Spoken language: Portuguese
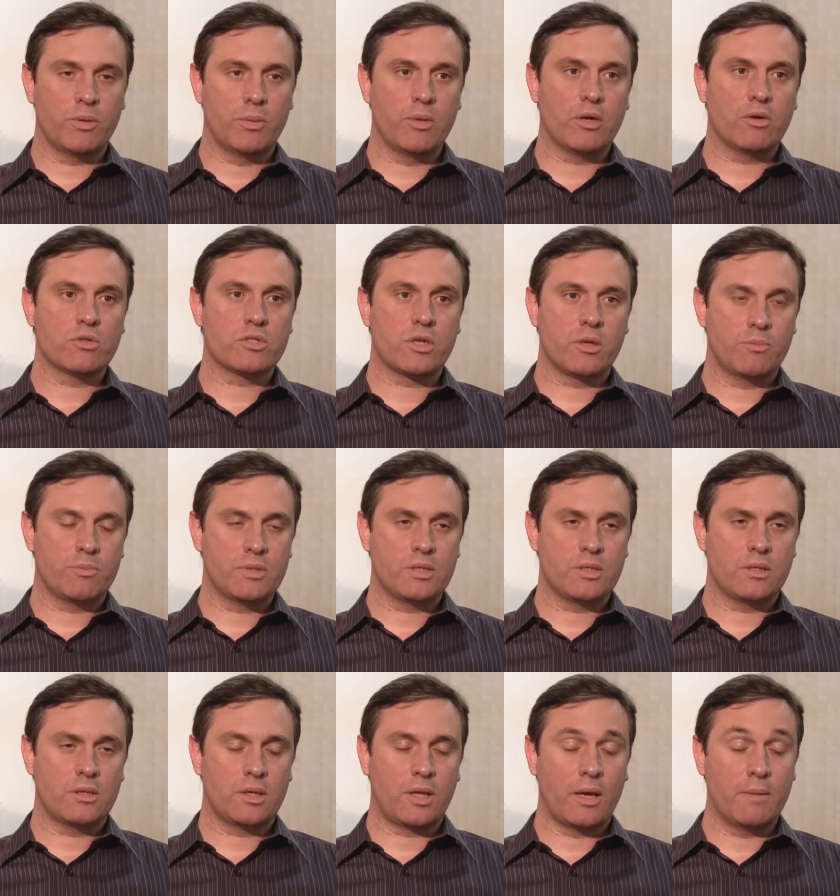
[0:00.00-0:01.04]
a primeira coisa que a,
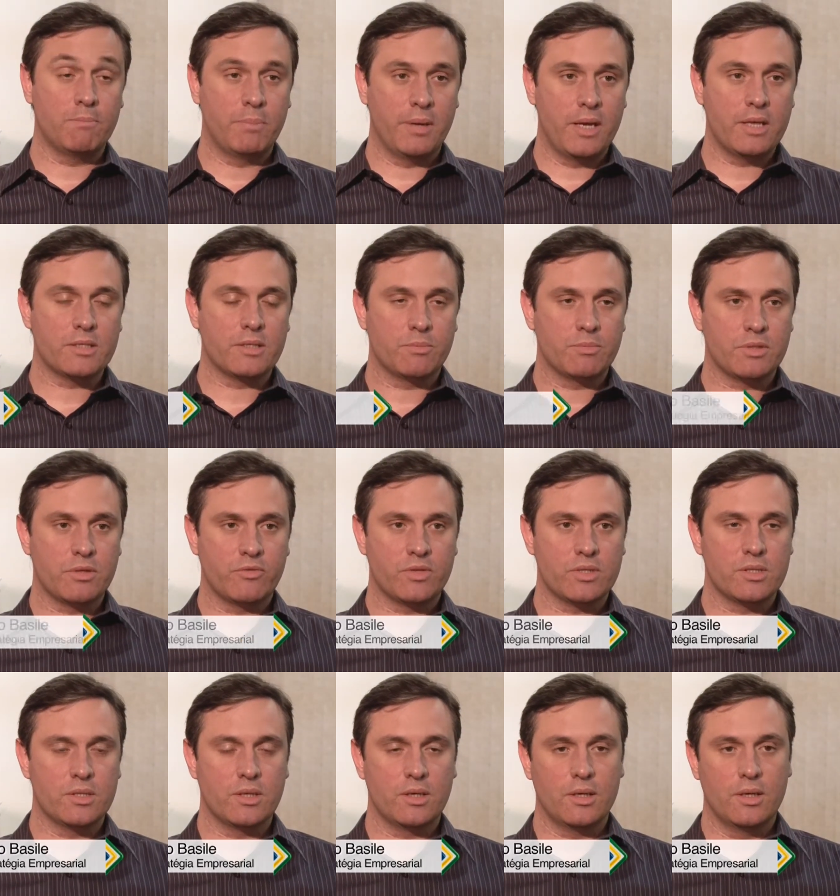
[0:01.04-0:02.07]
empresa, que a empresa precisa
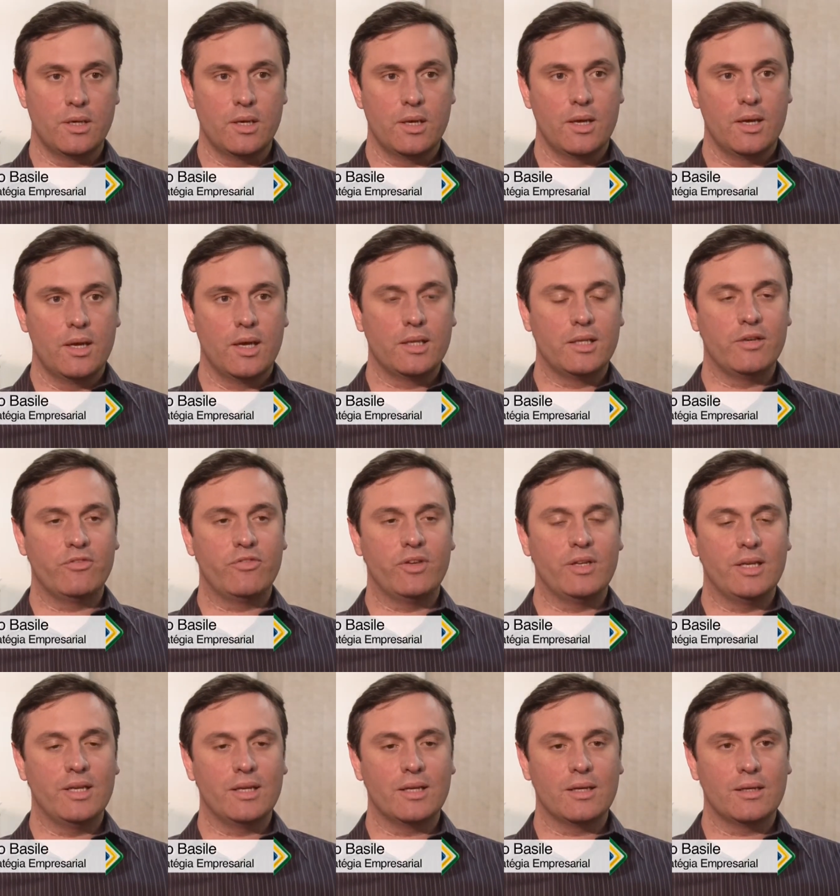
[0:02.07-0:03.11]
fazer é
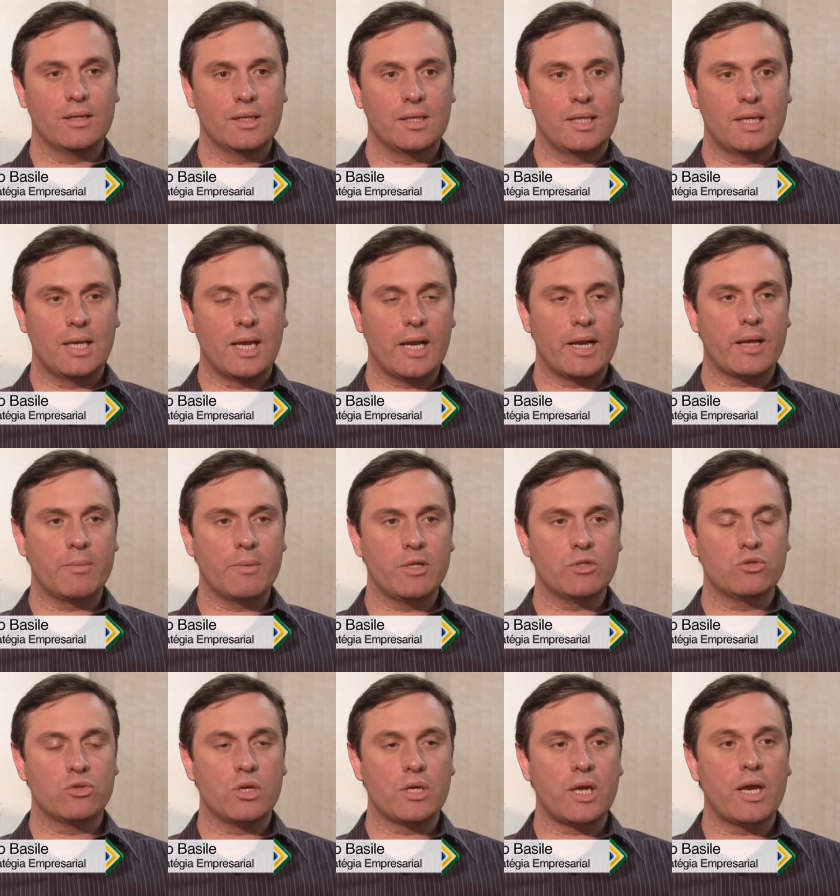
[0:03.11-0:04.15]
definir
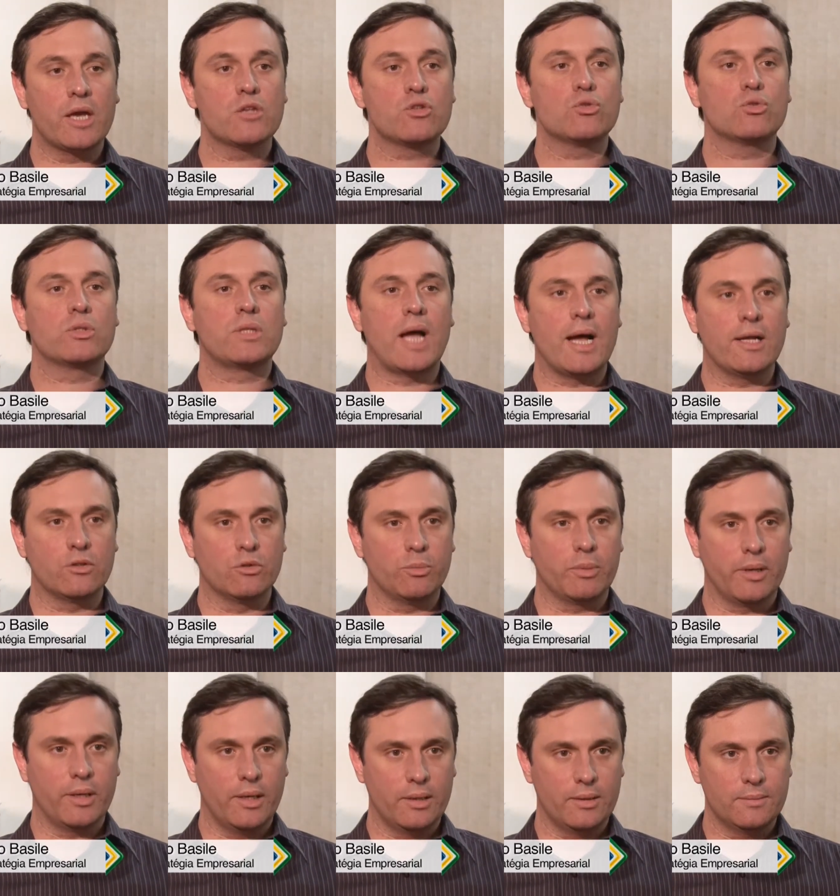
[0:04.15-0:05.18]
claramente o que é resultado
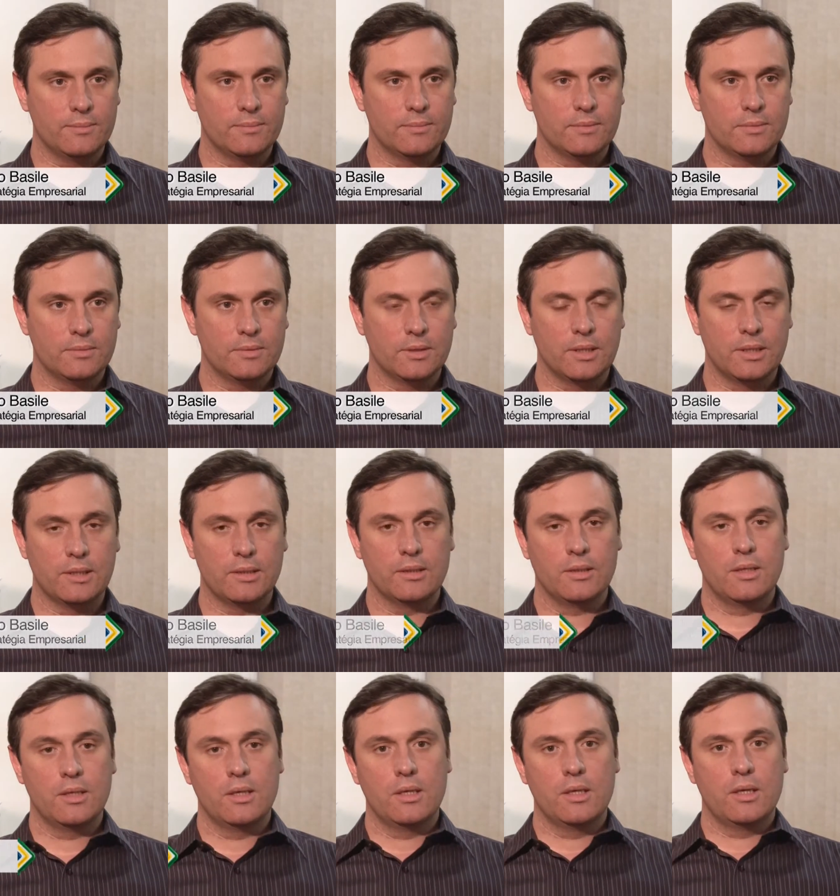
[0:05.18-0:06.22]
para ela. Uhum. Né?
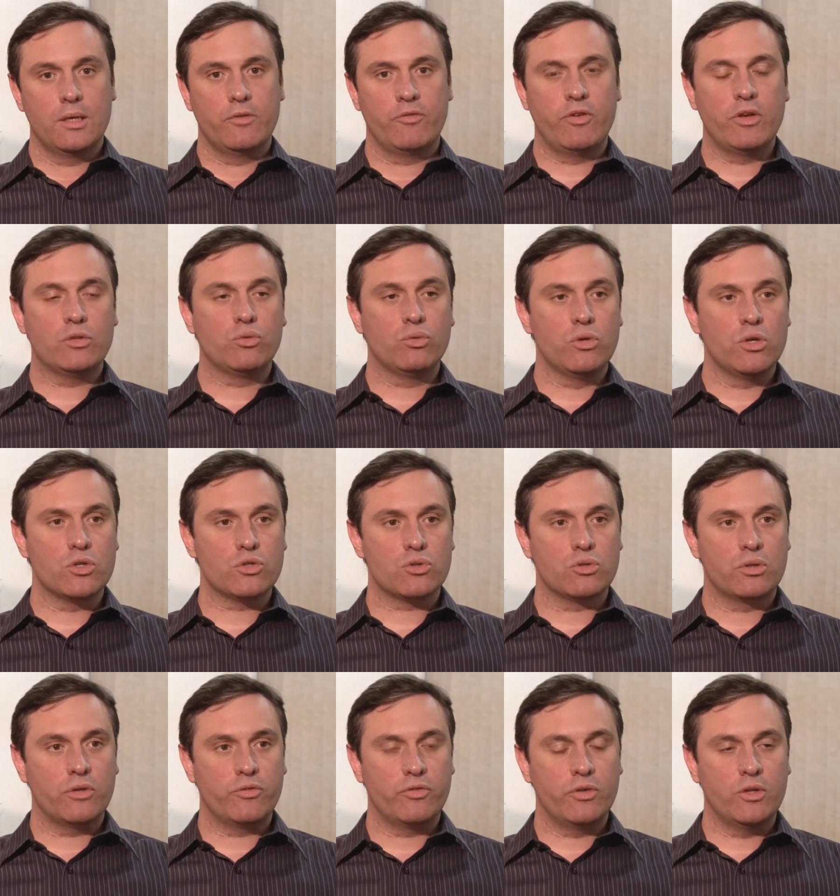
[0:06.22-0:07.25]
Feito
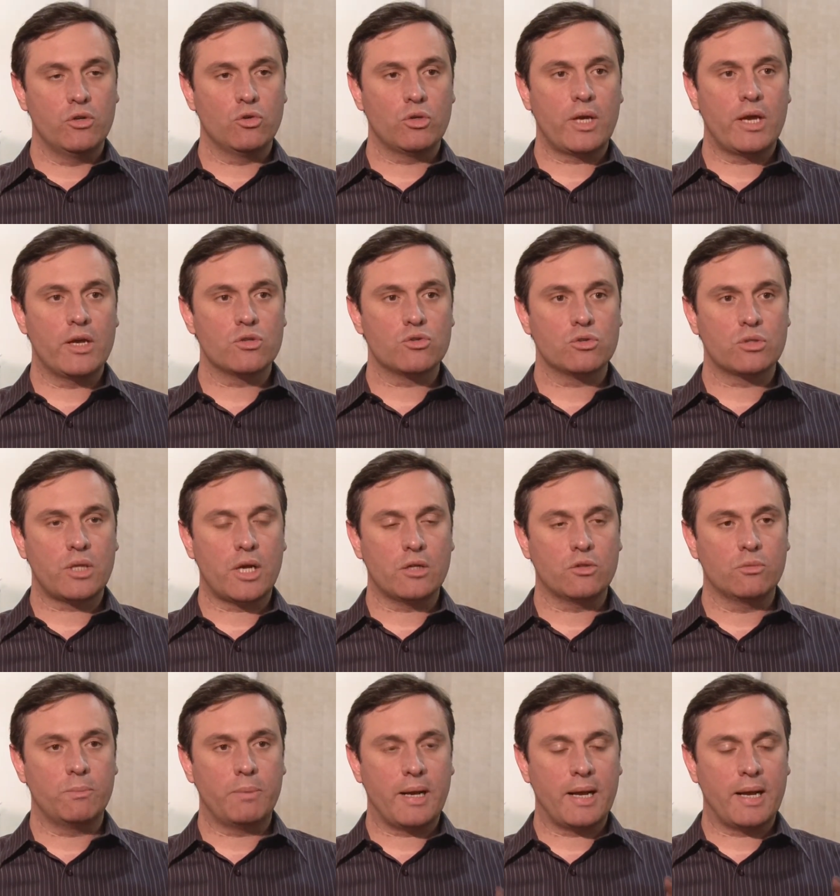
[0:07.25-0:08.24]
isso, definiu o que é resultado